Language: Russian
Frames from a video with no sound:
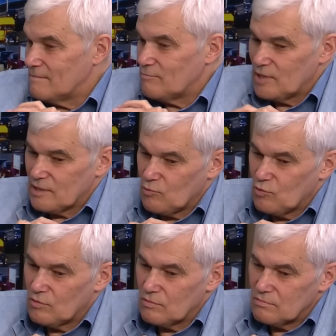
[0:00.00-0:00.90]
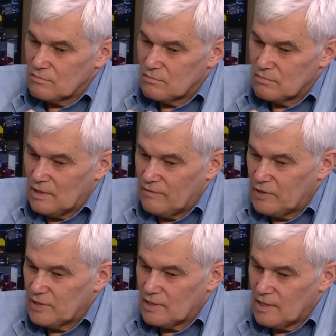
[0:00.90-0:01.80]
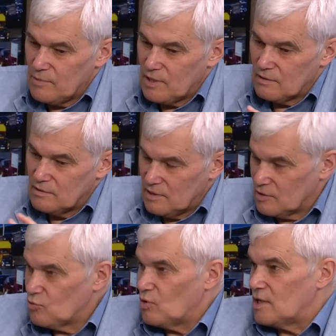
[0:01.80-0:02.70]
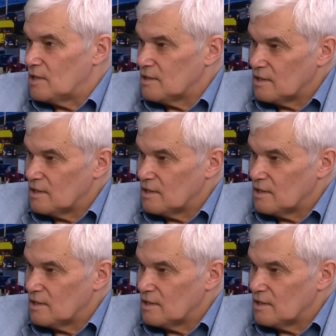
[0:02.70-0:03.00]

Поэтому говорить о рэбе не актуально.